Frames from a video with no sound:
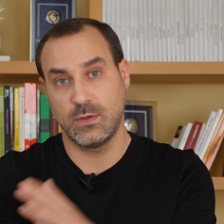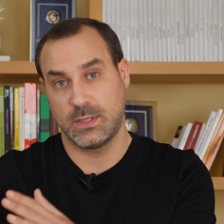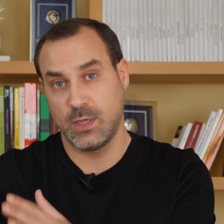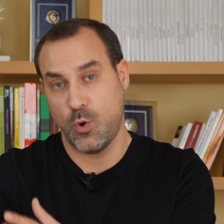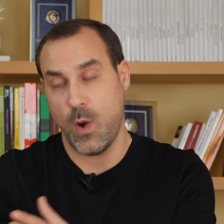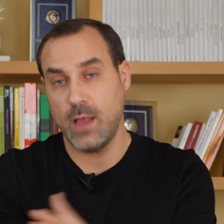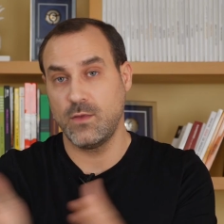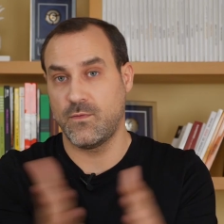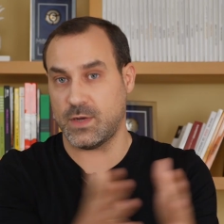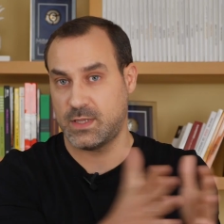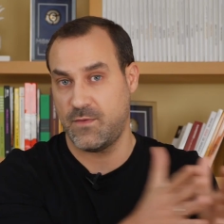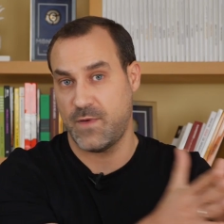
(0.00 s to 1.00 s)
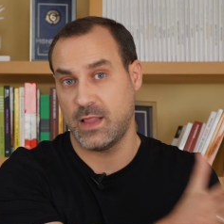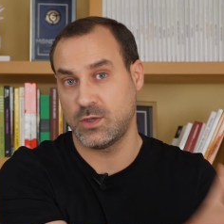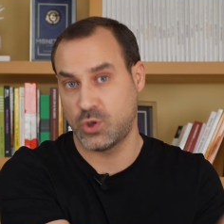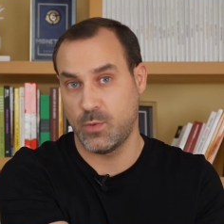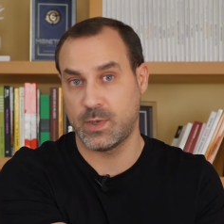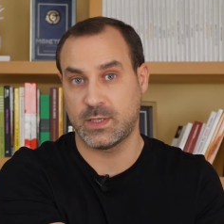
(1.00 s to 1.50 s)
Se quando você fala
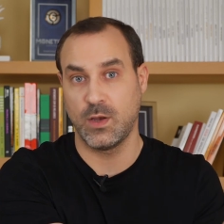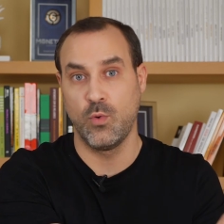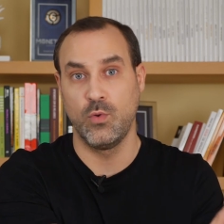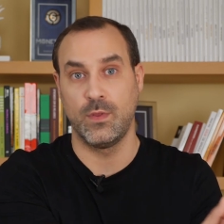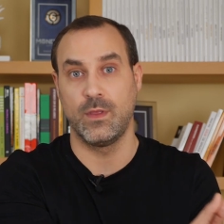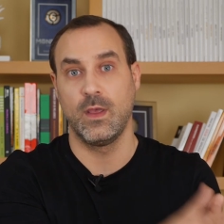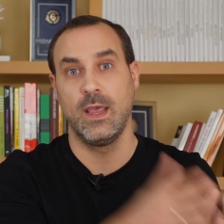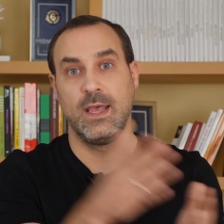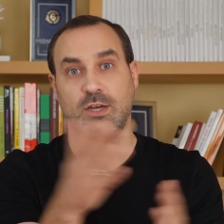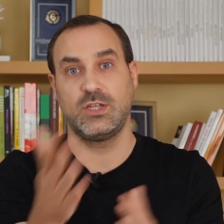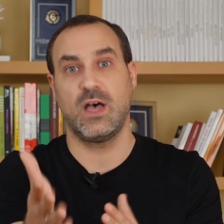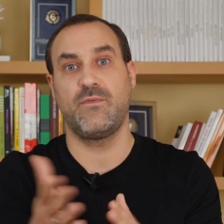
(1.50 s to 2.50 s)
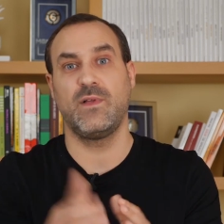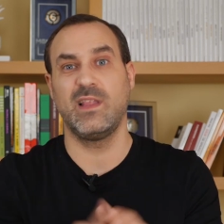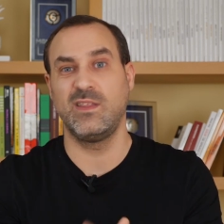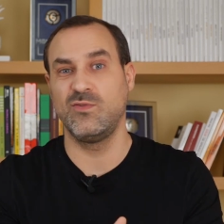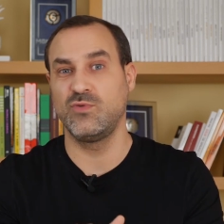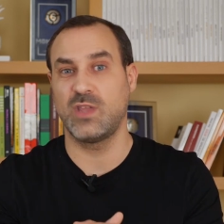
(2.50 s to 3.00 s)
sobre saúde, está
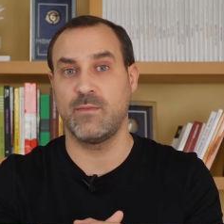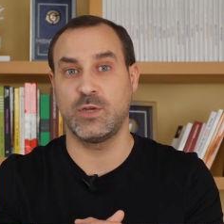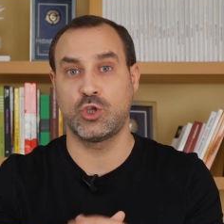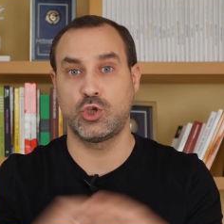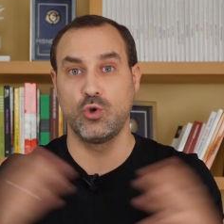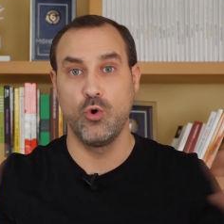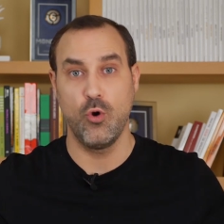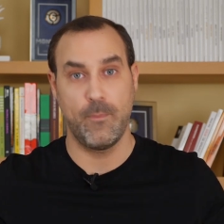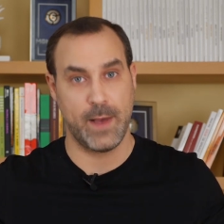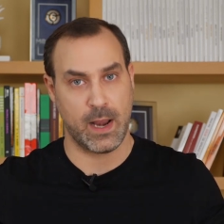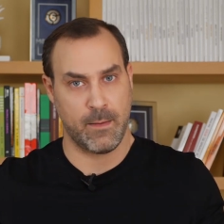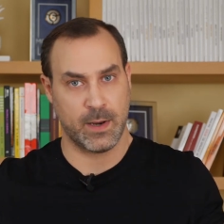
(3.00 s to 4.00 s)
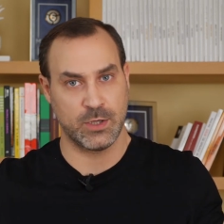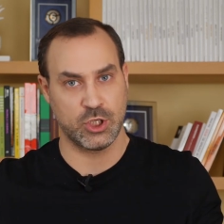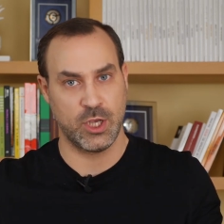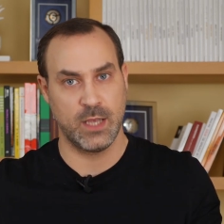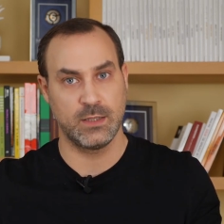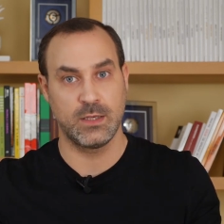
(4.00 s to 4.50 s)
falando num tema super
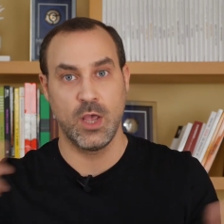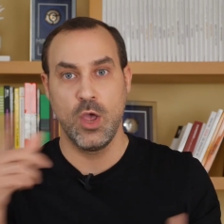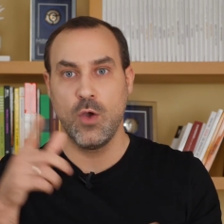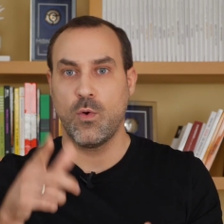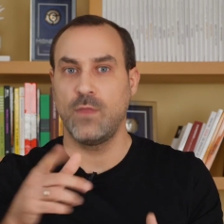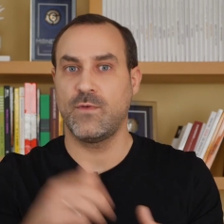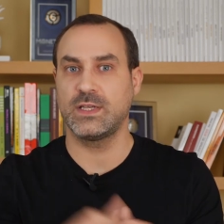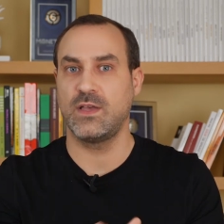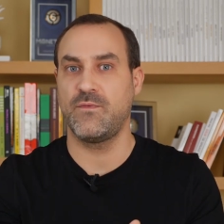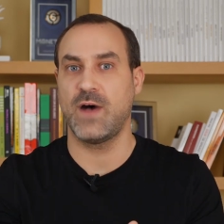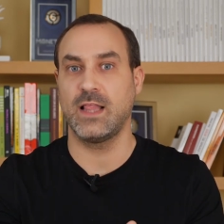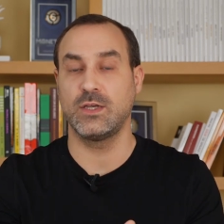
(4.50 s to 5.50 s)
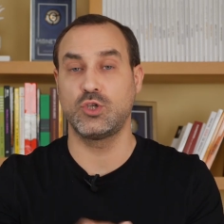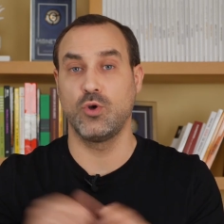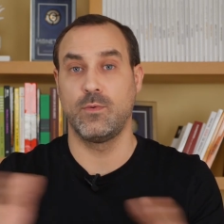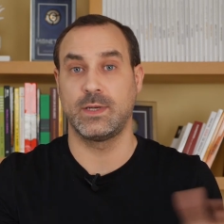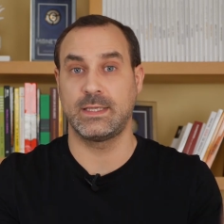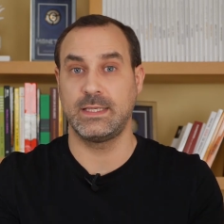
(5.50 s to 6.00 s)
abrangente, quando você fala
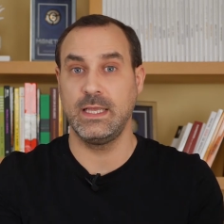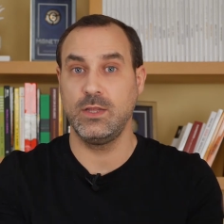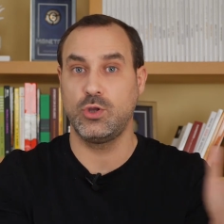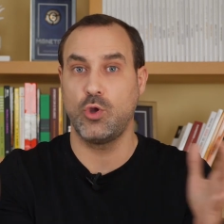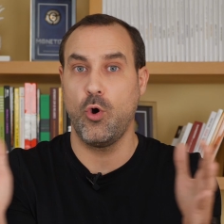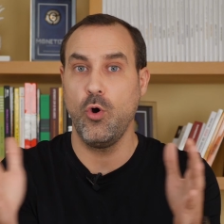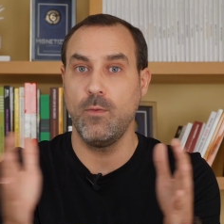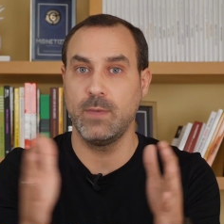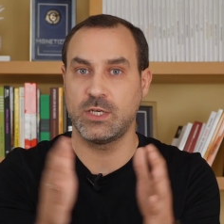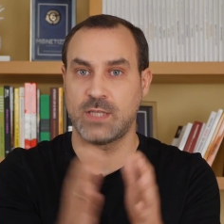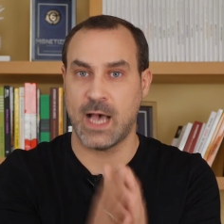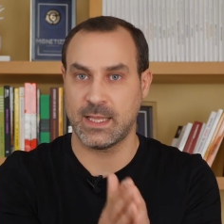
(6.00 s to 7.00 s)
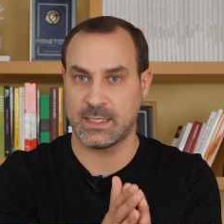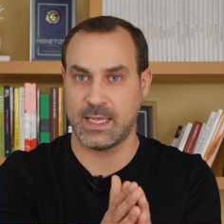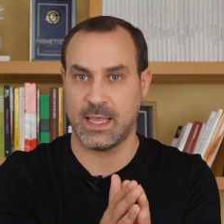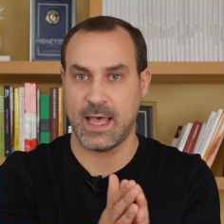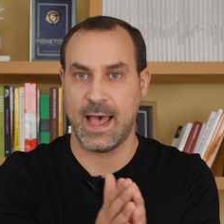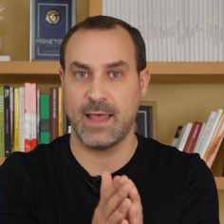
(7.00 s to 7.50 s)
sobre sintomas da
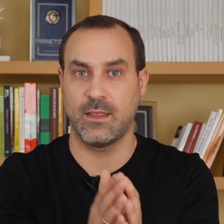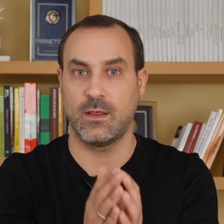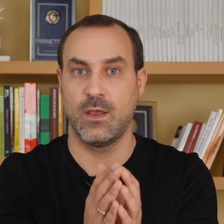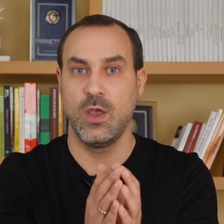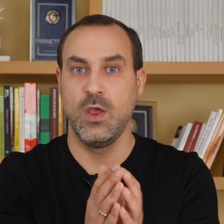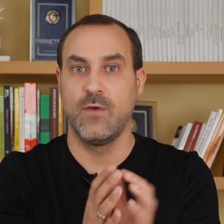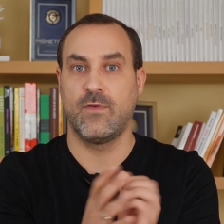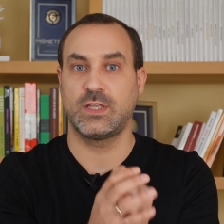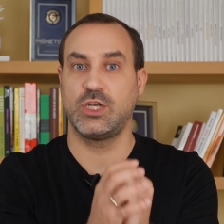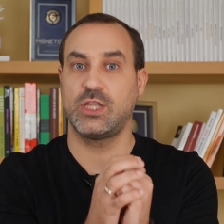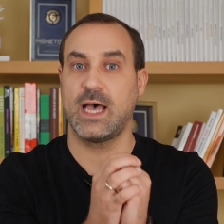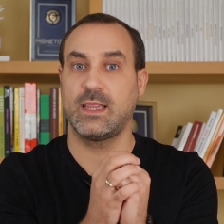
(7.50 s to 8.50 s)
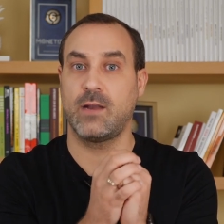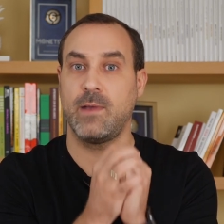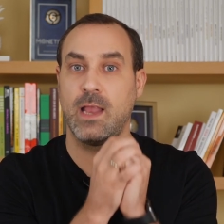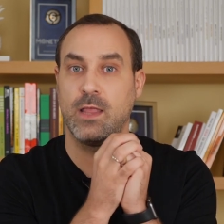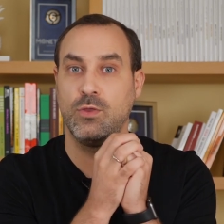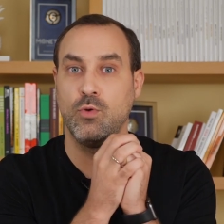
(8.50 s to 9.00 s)
ansiedade, você está
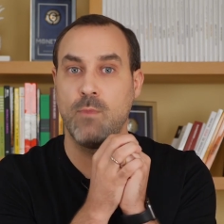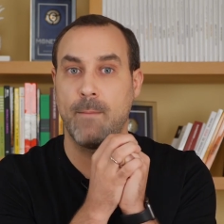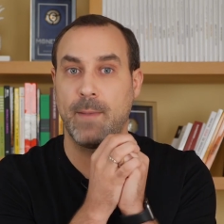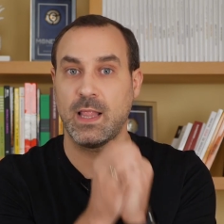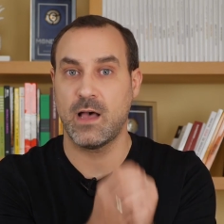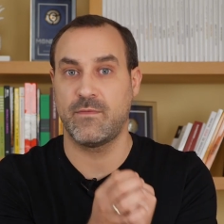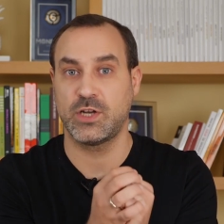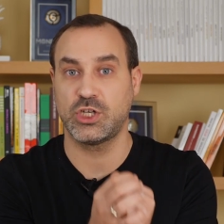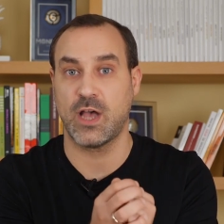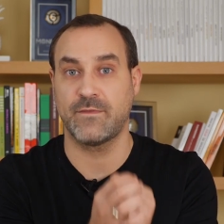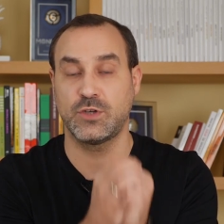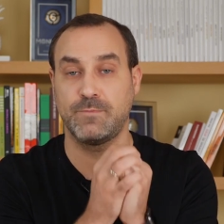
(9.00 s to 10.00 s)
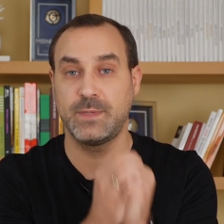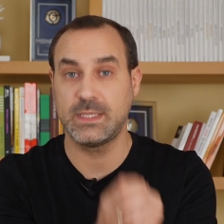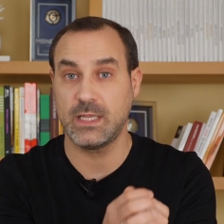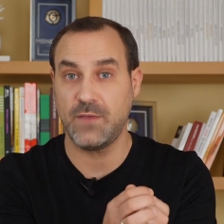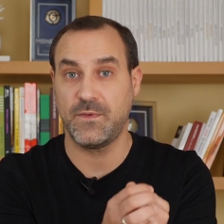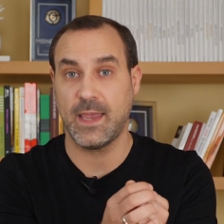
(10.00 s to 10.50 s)
trabalhando numa palavra-chave
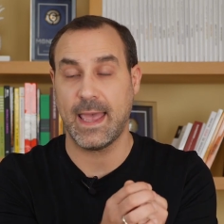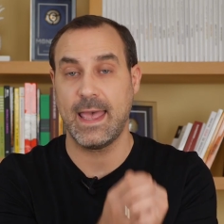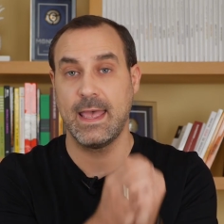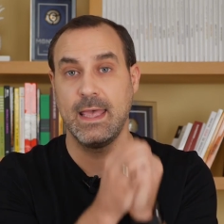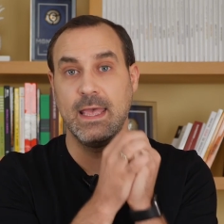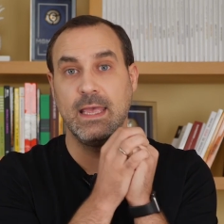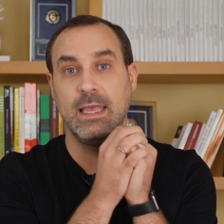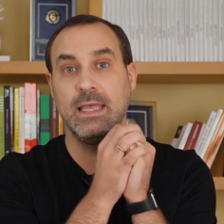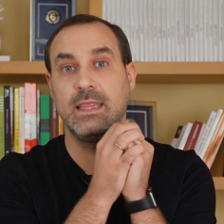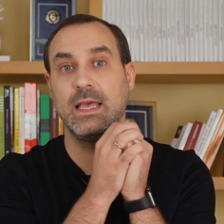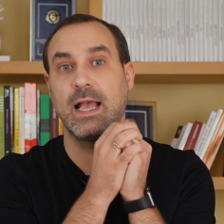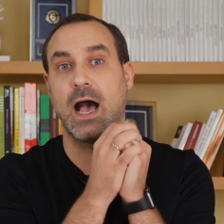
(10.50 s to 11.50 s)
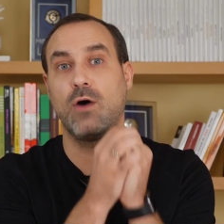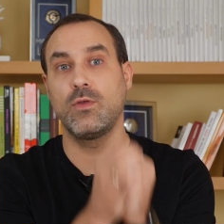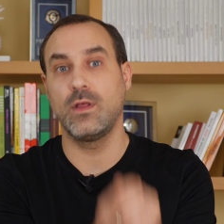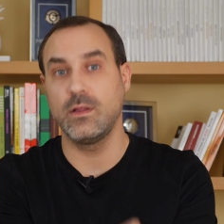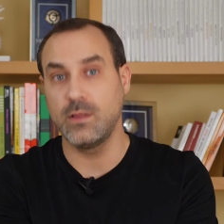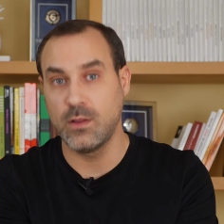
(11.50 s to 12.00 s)
específica e de
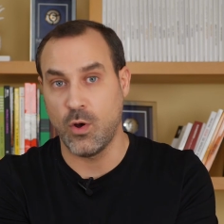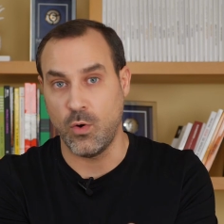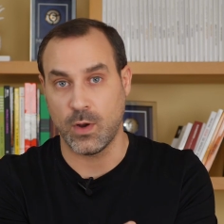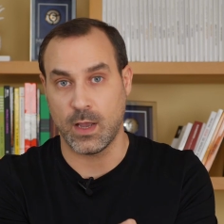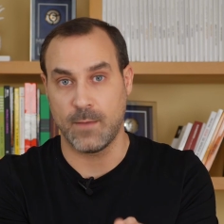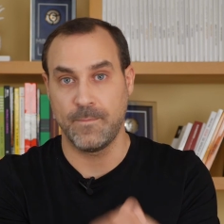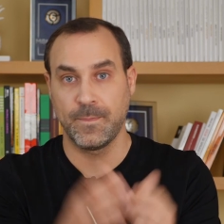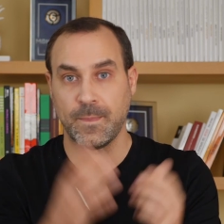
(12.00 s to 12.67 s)
cauda longa.